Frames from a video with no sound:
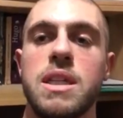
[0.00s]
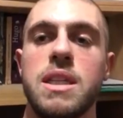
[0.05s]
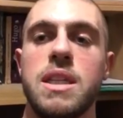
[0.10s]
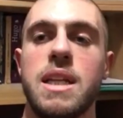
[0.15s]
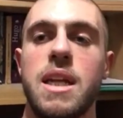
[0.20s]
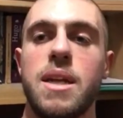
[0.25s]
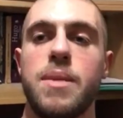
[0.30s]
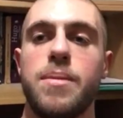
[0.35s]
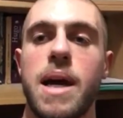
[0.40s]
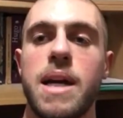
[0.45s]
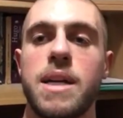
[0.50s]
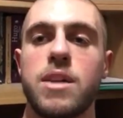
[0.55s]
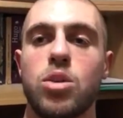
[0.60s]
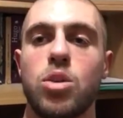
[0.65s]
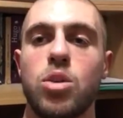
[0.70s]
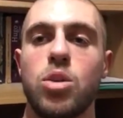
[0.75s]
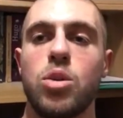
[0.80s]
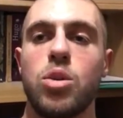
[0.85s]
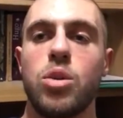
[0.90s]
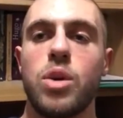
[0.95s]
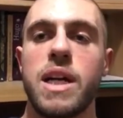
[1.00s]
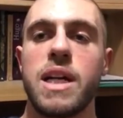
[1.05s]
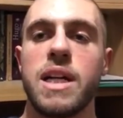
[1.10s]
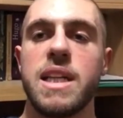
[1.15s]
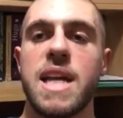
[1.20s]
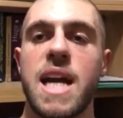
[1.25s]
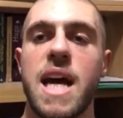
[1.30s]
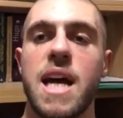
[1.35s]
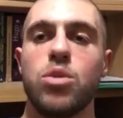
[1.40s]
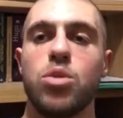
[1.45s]
nel reparto
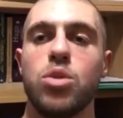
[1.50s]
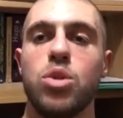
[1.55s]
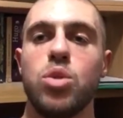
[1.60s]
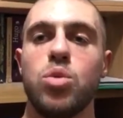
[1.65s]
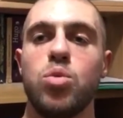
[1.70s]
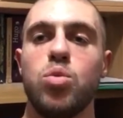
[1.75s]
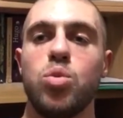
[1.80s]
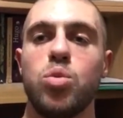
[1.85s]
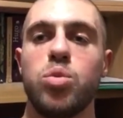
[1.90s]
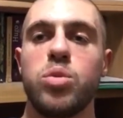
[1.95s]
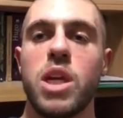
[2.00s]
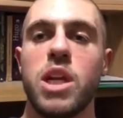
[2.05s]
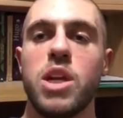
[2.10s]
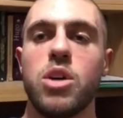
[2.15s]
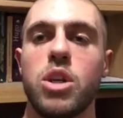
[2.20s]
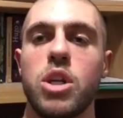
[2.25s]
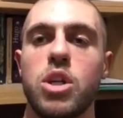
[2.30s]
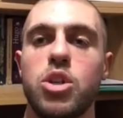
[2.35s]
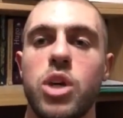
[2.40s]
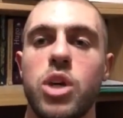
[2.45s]
arretrato di un ulteriore